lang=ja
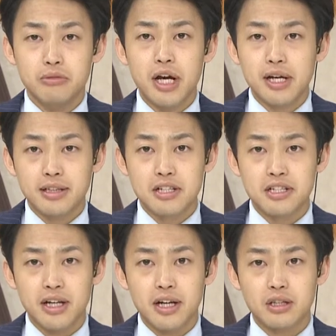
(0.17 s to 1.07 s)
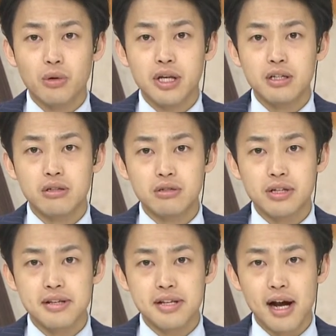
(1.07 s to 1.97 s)
宗像市で鳥
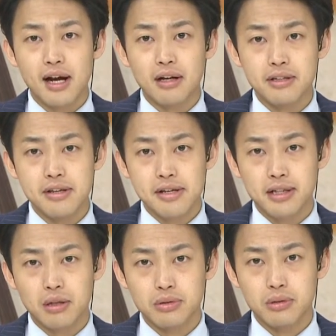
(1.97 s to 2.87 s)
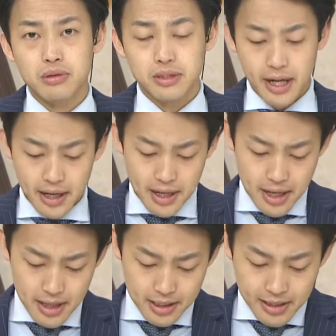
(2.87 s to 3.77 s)
インフルエンザが確認されたことを受け、
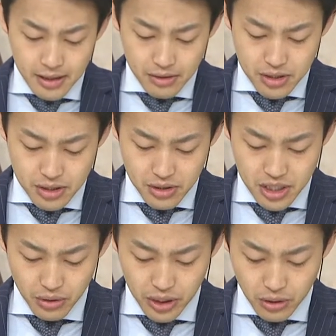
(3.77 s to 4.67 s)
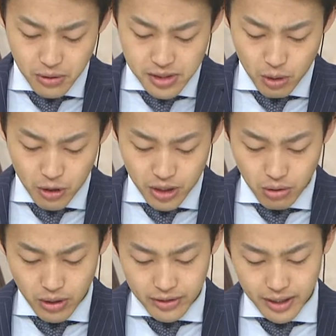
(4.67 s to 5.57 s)
北九州市の伊東津の森
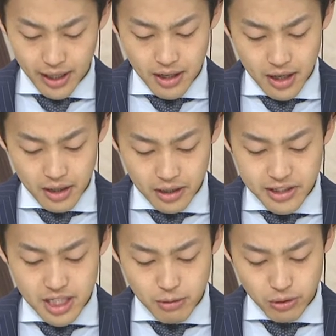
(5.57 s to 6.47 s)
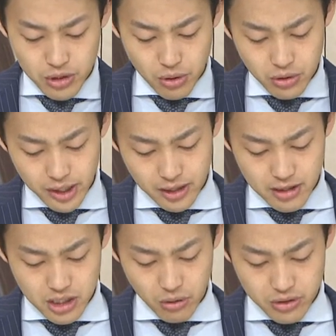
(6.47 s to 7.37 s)
公園で一部の鳥類
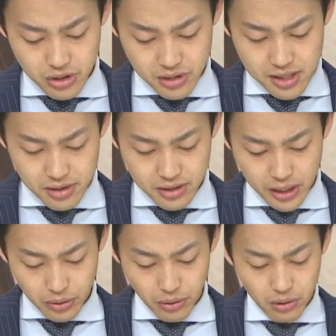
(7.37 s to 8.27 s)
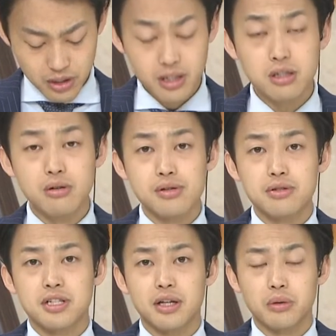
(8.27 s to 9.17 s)
展示を中止するなどの緊急措
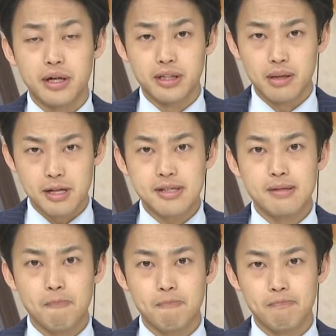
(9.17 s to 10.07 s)
置が取られています。